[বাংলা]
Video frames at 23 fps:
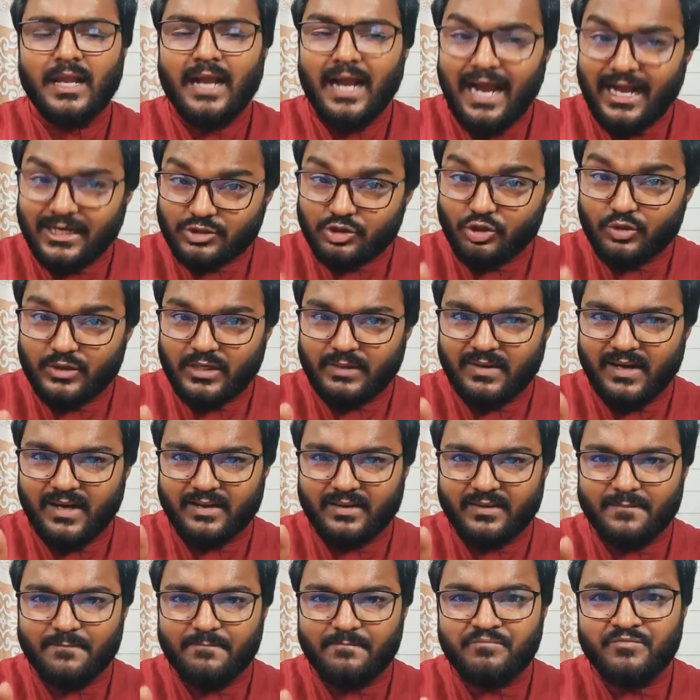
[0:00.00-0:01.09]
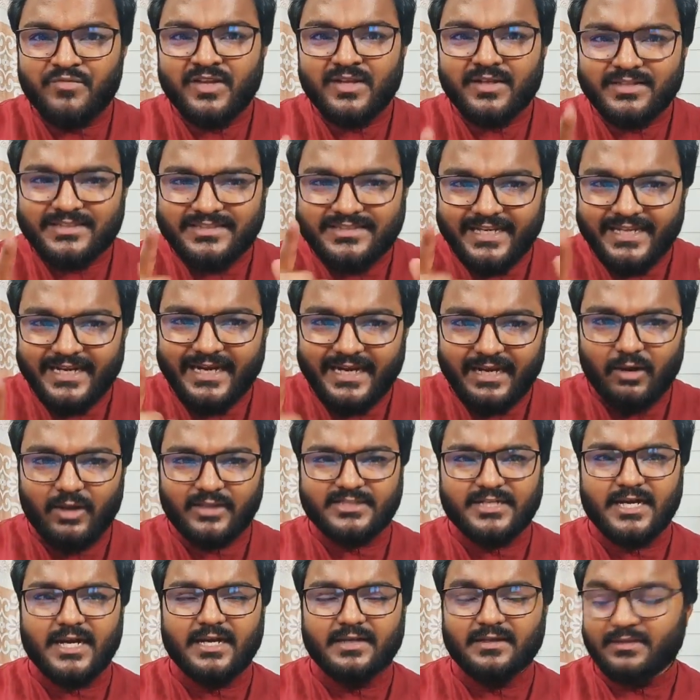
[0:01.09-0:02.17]
আসুন এবার জেনে নেওয়া
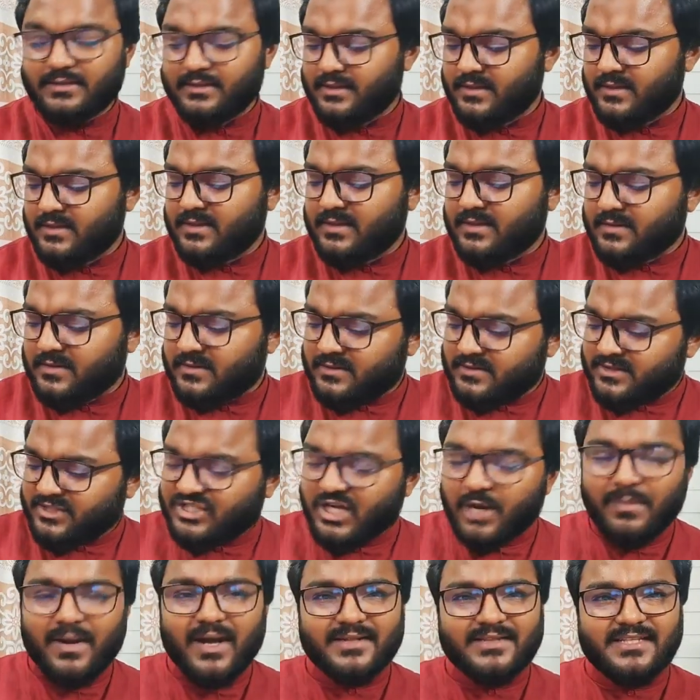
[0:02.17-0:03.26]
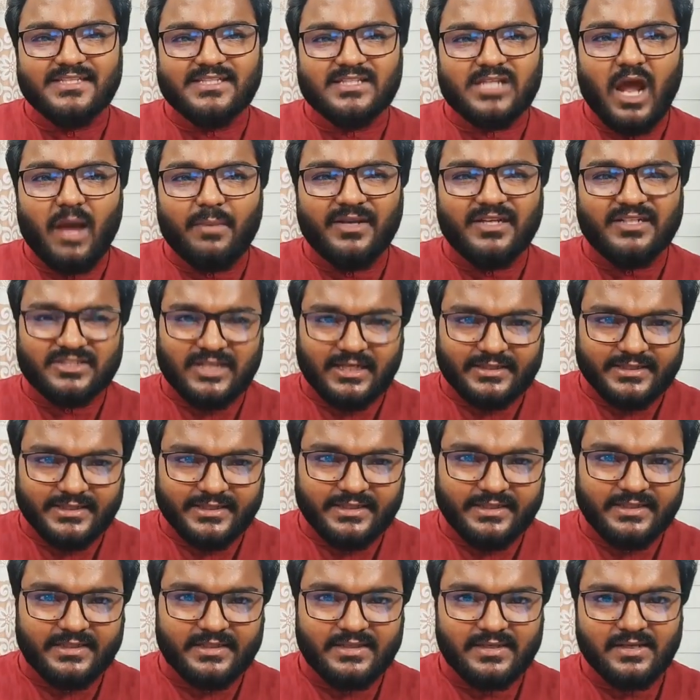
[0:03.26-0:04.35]
যাক জামাত ইসলামের সাথে
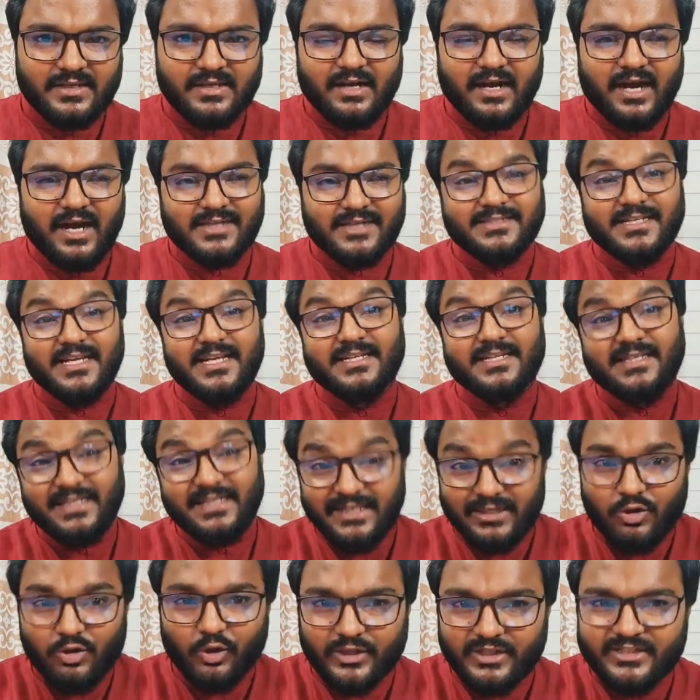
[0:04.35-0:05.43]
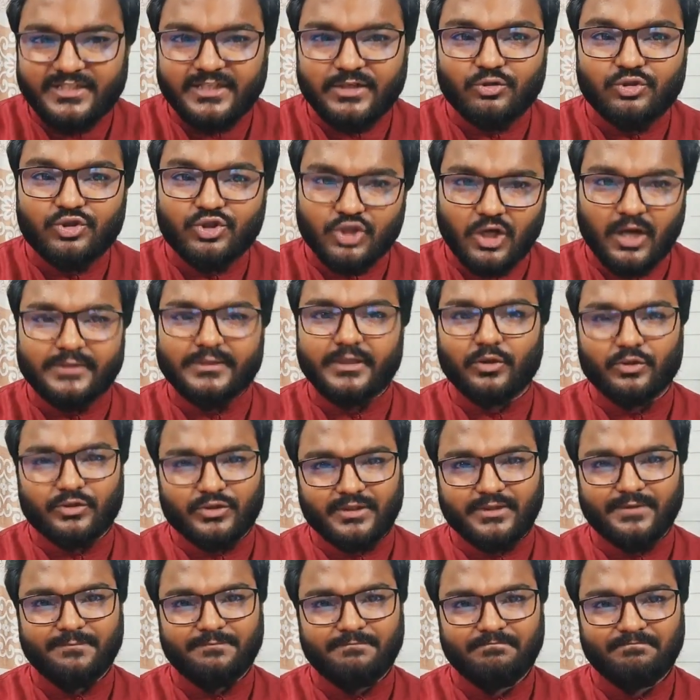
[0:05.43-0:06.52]
আজকে কি ঘটেছে উচ্চ আদালতে
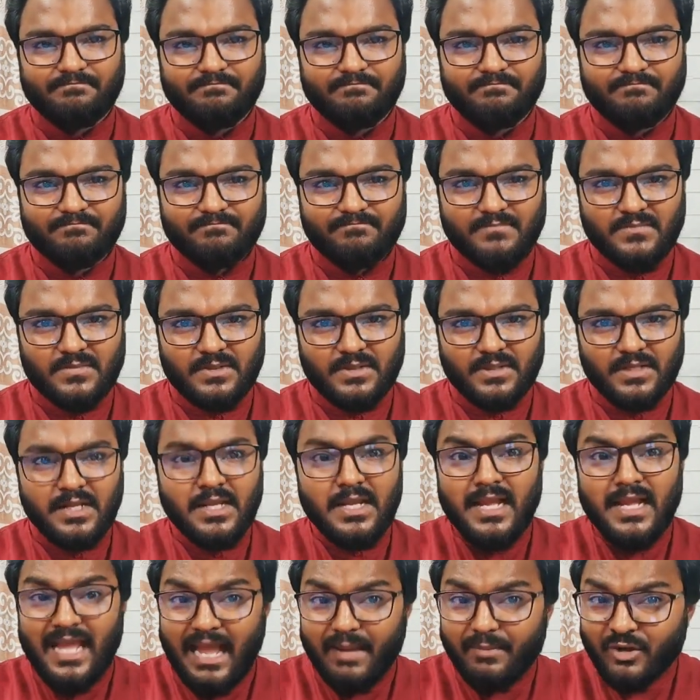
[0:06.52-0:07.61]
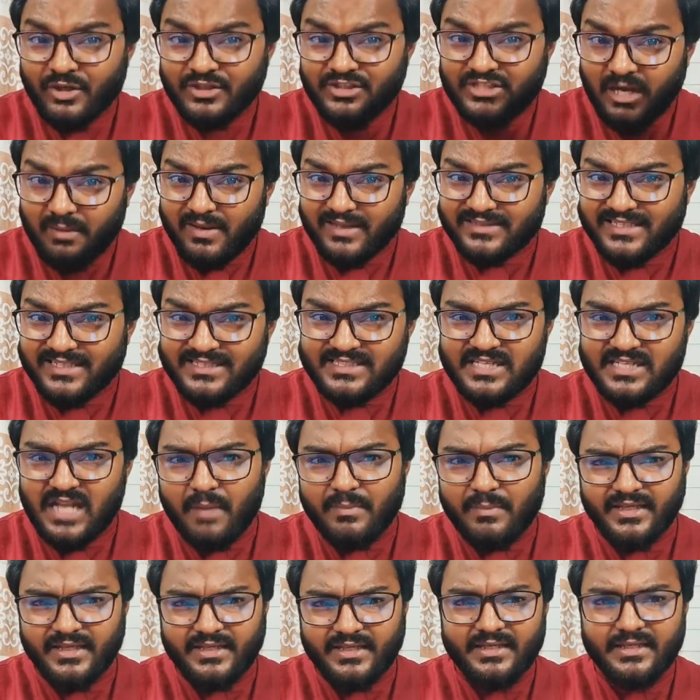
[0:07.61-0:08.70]
এবং জামাত
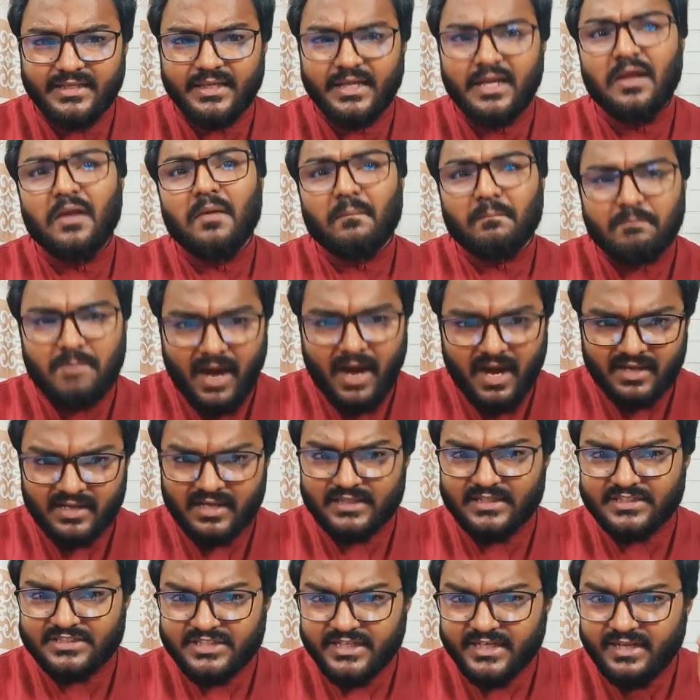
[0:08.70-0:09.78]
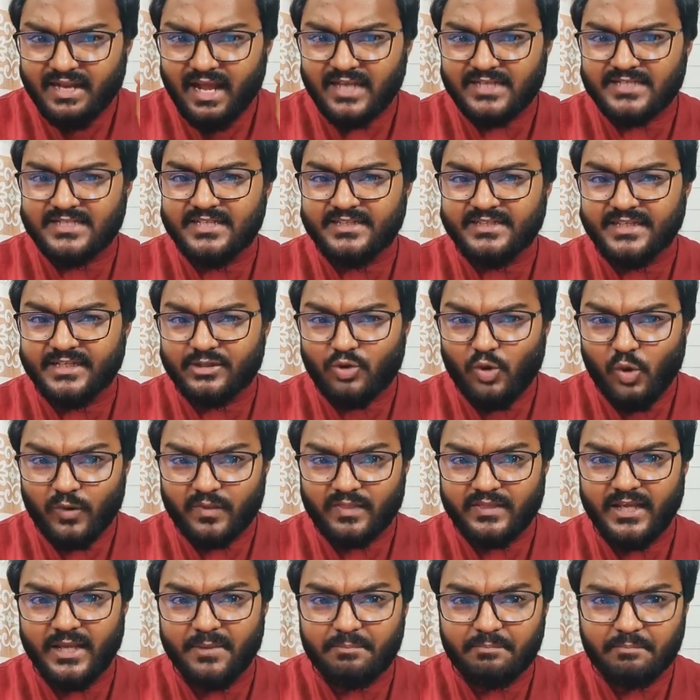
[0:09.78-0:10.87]
ইসলামী বাংলাদেশে রাজনীতি
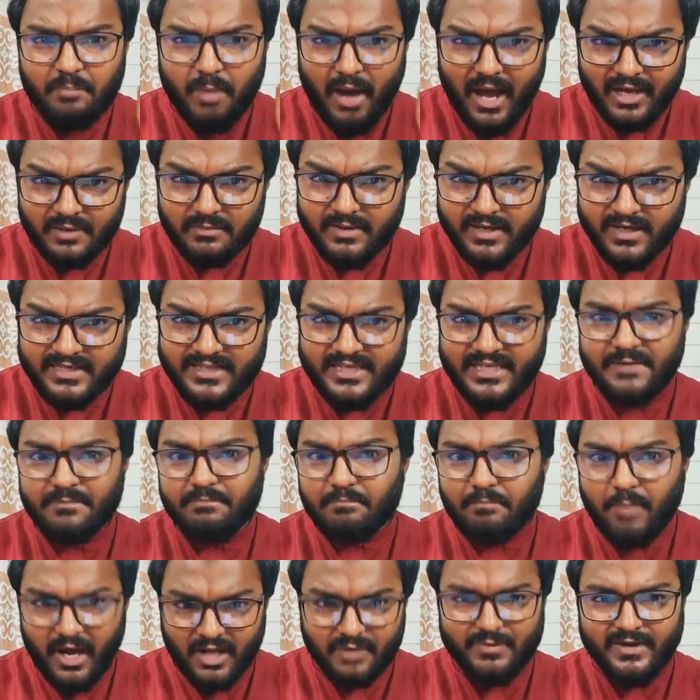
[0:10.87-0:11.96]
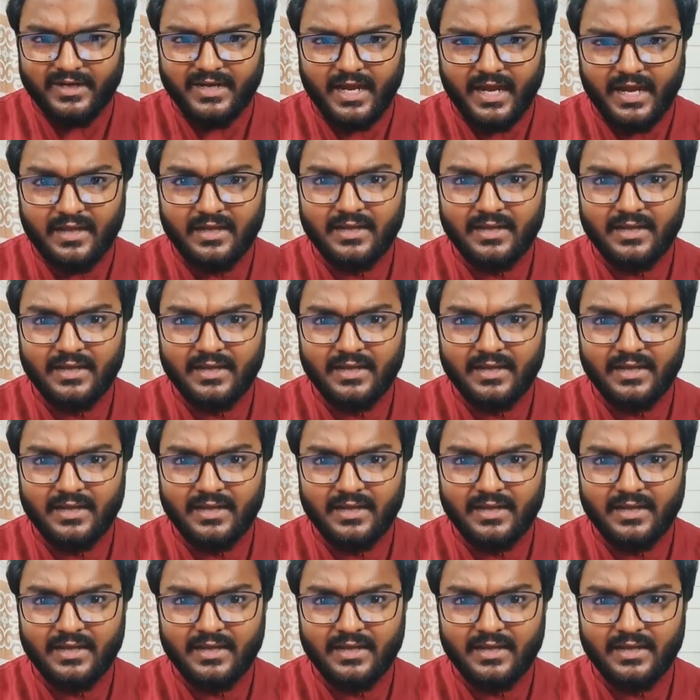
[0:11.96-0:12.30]
করতে পারবে কি পারবে না